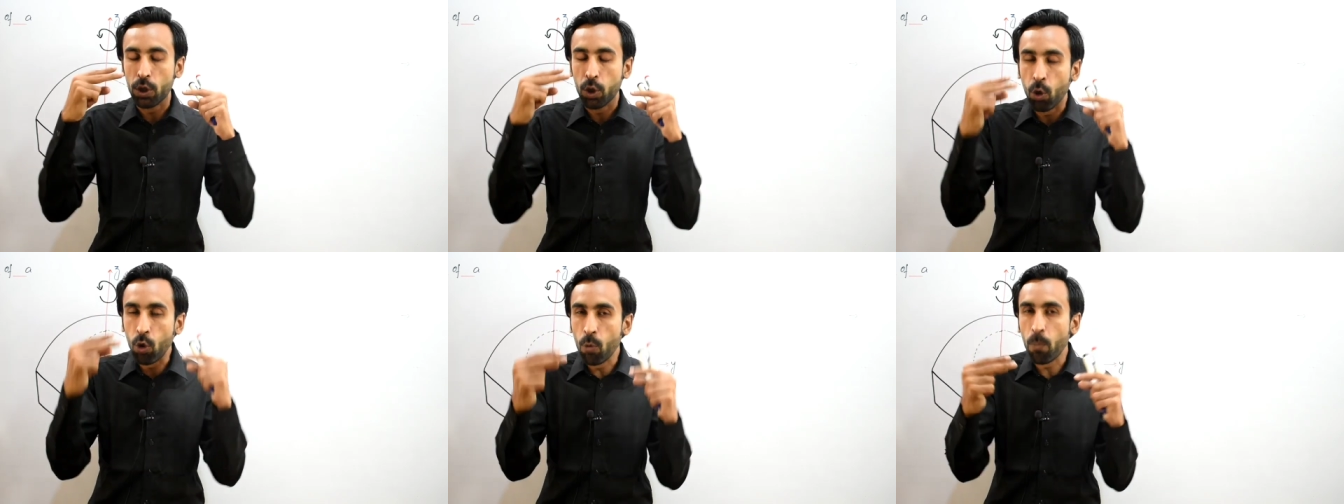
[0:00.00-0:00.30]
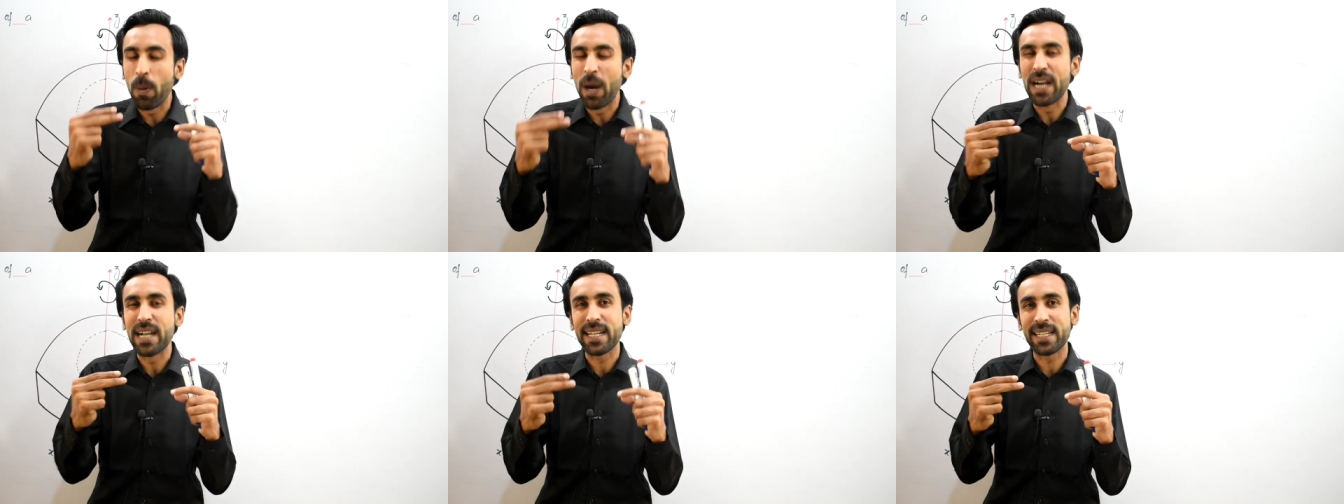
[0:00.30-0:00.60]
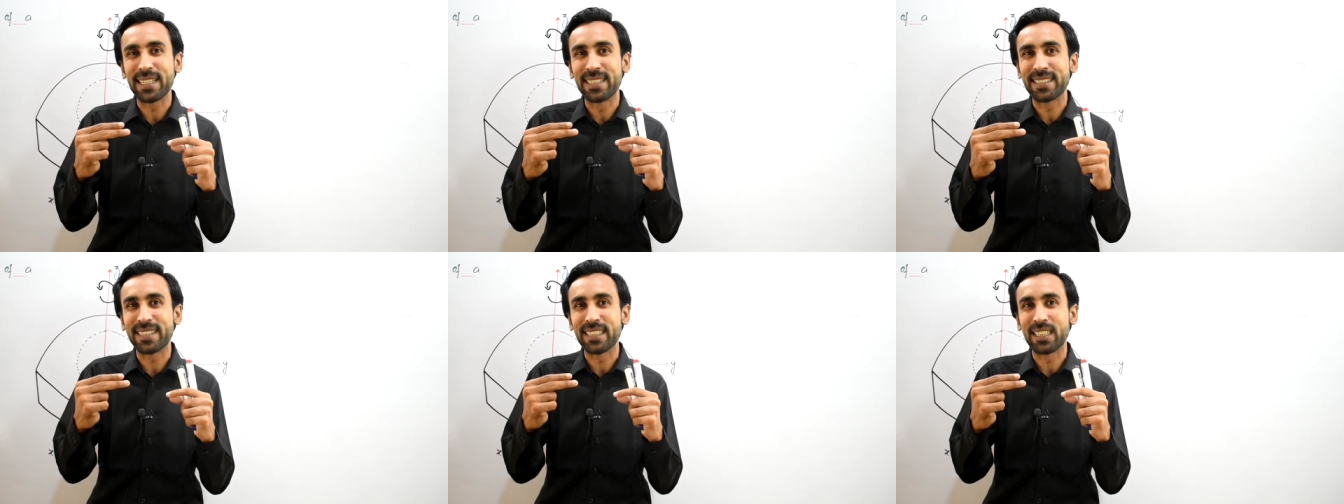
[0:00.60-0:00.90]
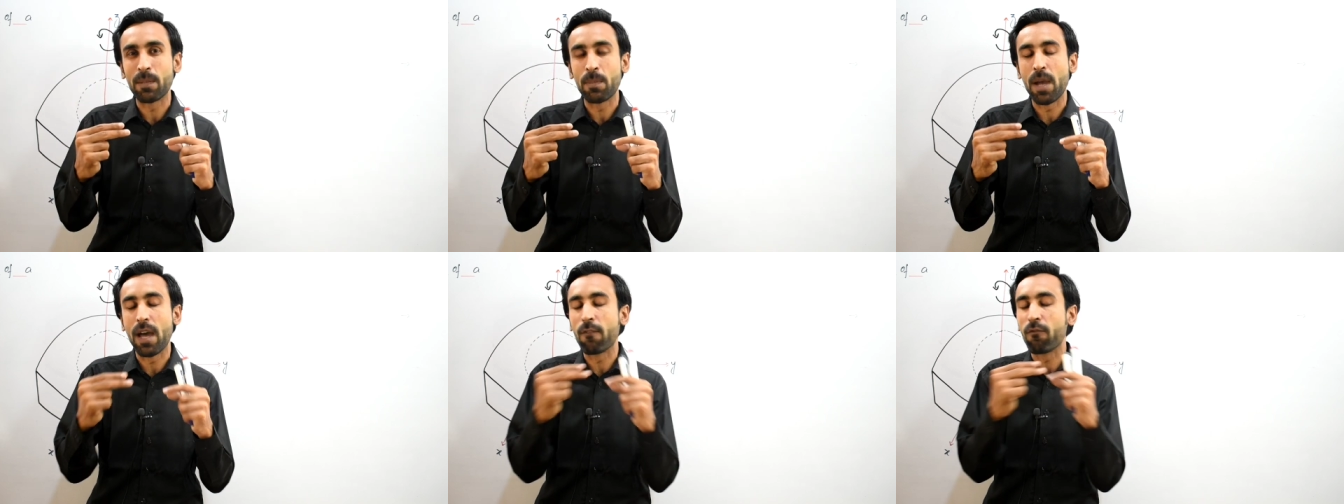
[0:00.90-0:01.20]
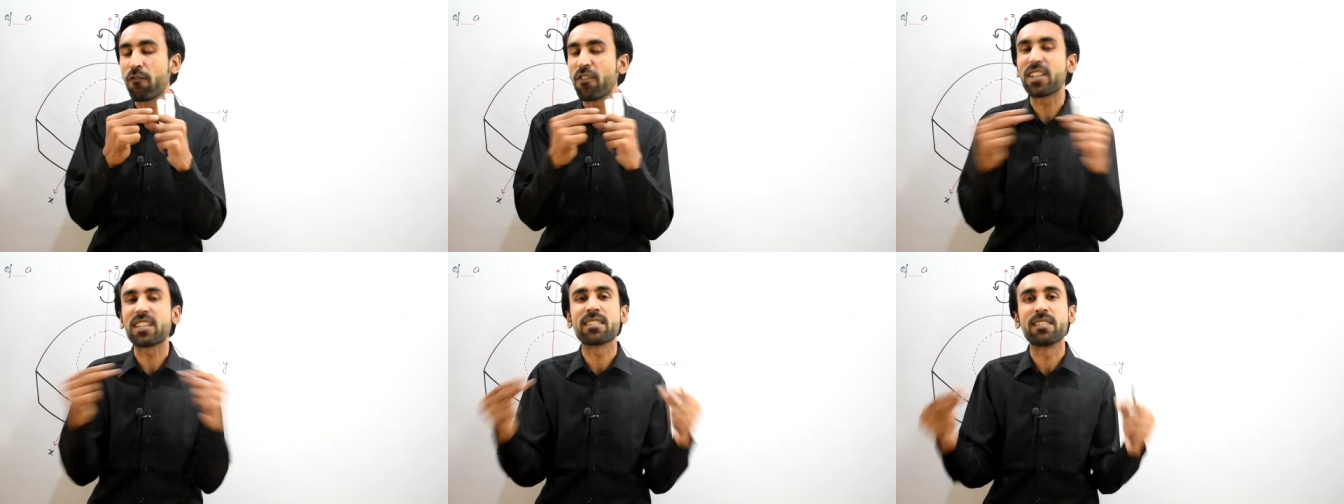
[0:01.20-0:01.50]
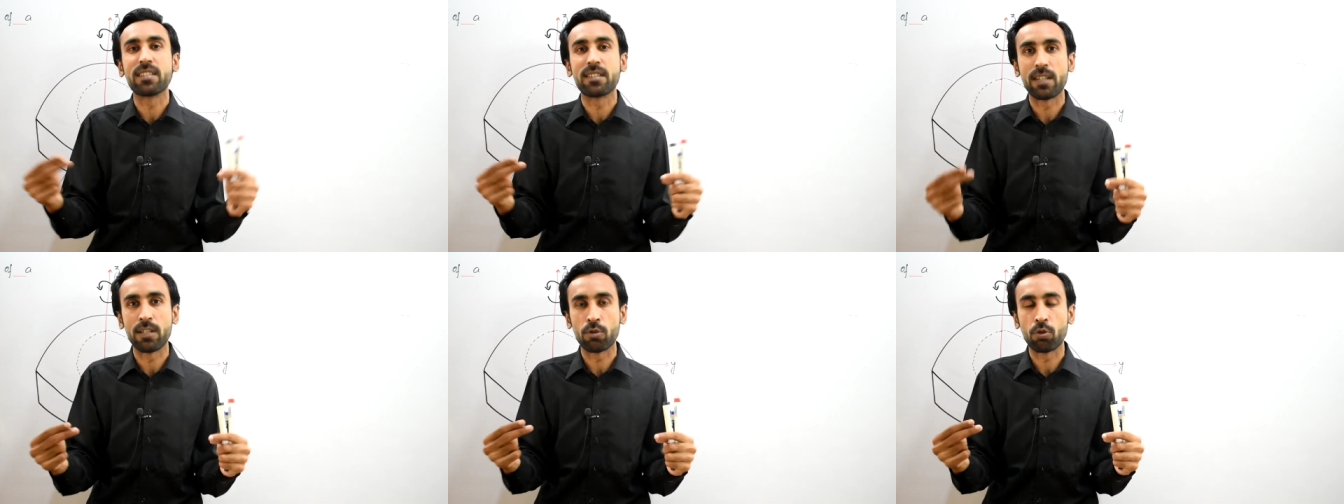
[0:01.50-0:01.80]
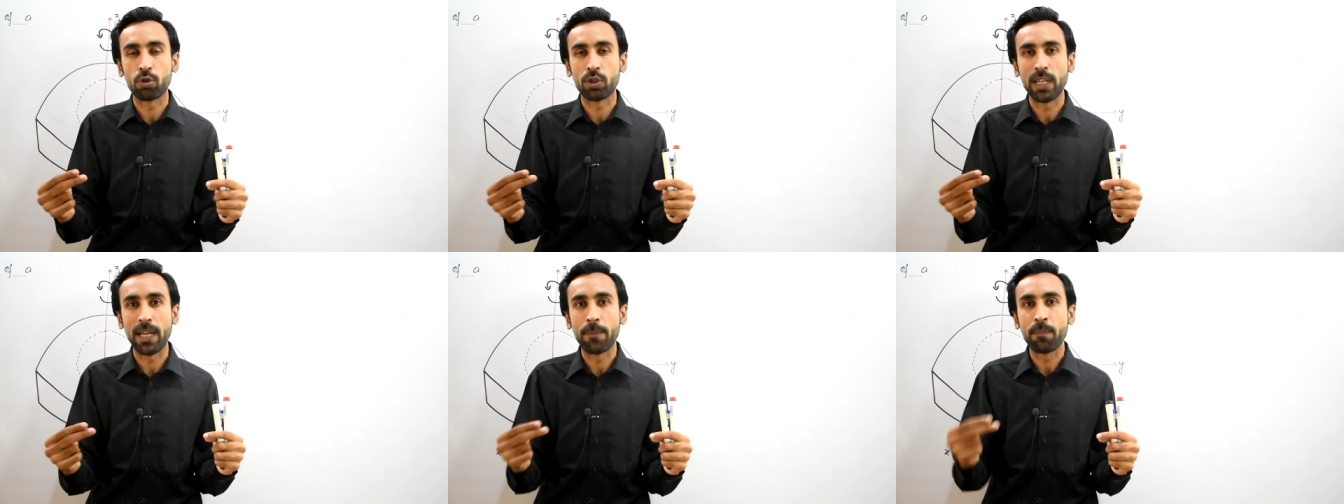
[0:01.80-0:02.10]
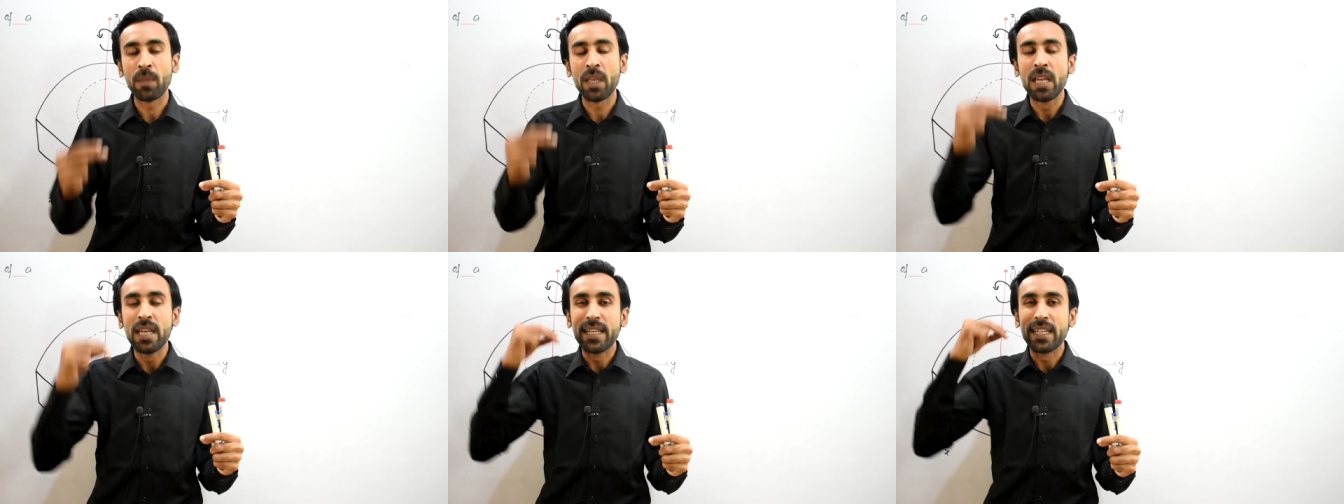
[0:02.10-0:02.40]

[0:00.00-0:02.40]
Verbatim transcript: दो पार्टिकल्स के दरमियान फिक्स डिस्टेंस होता है